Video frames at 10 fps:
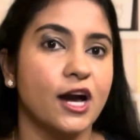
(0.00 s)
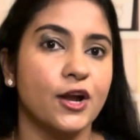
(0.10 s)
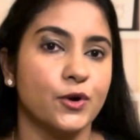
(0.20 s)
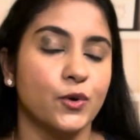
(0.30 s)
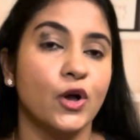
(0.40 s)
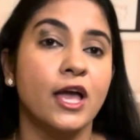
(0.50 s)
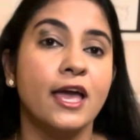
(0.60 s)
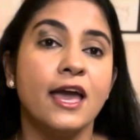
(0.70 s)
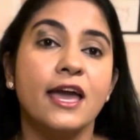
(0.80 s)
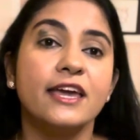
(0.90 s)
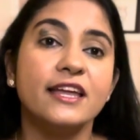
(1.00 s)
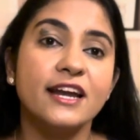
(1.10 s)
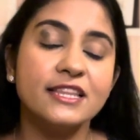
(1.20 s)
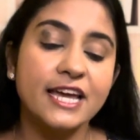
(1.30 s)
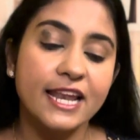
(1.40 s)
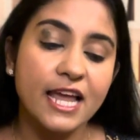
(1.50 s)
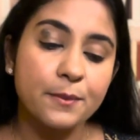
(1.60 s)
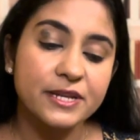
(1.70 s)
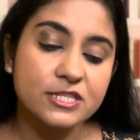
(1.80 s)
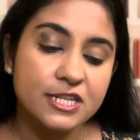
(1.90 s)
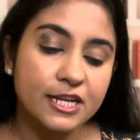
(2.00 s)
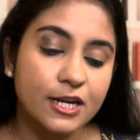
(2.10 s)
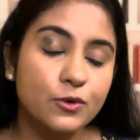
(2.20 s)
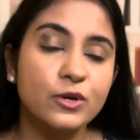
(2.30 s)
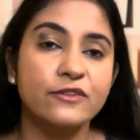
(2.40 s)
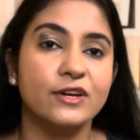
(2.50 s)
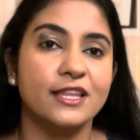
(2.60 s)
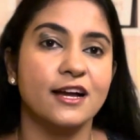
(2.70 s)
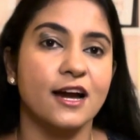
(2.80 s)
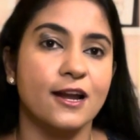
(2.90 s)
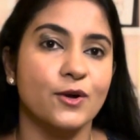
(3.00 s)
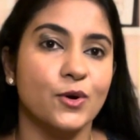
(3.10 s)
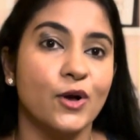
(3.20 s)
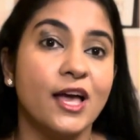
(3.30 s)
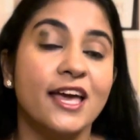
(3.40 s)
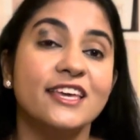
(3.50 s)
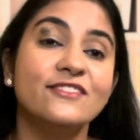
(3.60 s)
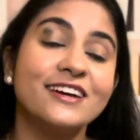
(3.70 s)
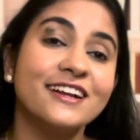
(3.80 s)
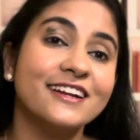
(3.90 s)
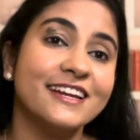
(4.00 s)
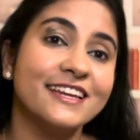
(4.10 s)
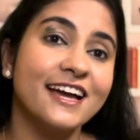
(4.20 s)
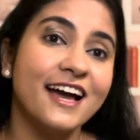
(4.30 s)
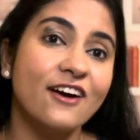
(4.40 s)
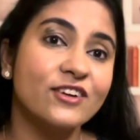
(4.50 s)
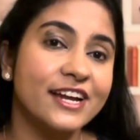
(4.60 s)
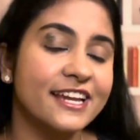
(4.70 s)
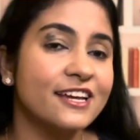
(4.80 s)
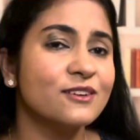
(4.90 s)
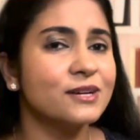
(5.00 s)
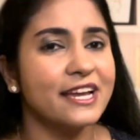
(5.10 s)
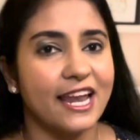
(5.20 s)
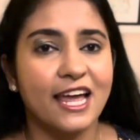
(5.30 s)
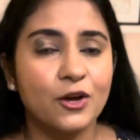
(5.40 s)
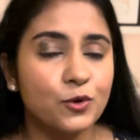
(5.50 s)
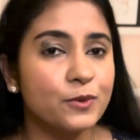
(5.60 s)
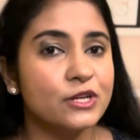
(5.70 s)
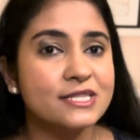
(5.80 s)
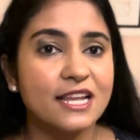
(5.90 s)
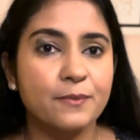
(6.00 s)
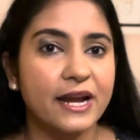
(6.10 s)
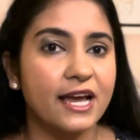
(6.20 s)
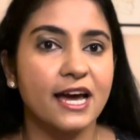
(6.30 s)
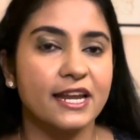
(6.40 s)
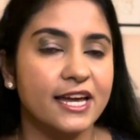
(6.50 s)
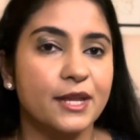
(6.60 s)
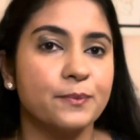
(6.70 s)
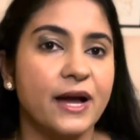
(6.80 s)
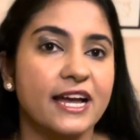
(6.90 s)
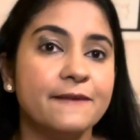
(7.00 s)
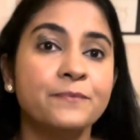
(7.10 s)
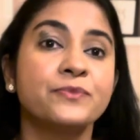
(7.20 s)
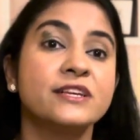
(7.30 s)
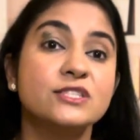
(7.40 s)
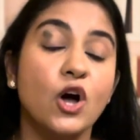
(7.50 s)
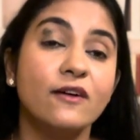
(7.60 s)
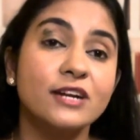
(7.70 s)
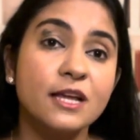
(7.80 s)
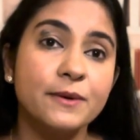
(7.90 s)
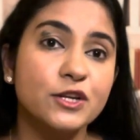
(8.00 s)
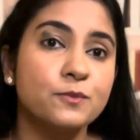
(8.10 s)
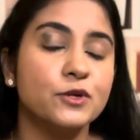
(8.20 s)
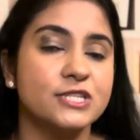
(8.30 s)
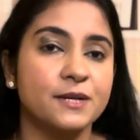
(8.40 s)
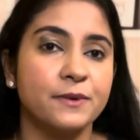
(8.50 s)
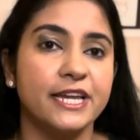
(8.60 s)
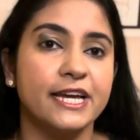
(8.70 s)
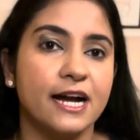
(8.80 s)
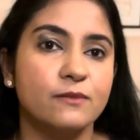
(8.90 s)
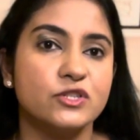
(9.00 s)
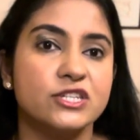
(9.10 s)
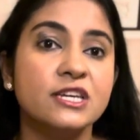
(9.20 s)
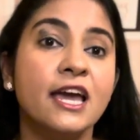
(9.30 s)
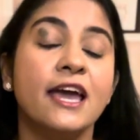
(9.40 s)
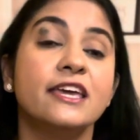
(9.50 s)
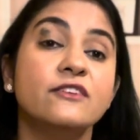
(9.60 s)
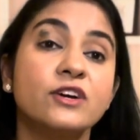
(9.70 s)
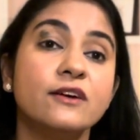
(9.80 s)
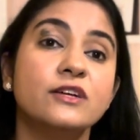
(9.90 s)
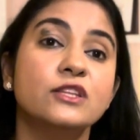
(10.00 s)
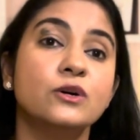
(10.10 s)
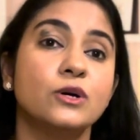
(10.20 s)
காரணம் இங்கே நடந்த எல்லா பிரச்சனைகளுக்கும் இவங்க தான் காரணம் இவங்கள்கிட்ட அவங்கக்கிட்ட எல்லா குரூப்லேயும் சில பணக்காரங்க இருப்பாங்க ஸோ அவங்கள மட்டும் ப்ரொஜெக்ட் பண்ணி காமிச்சு இவங்க வந்து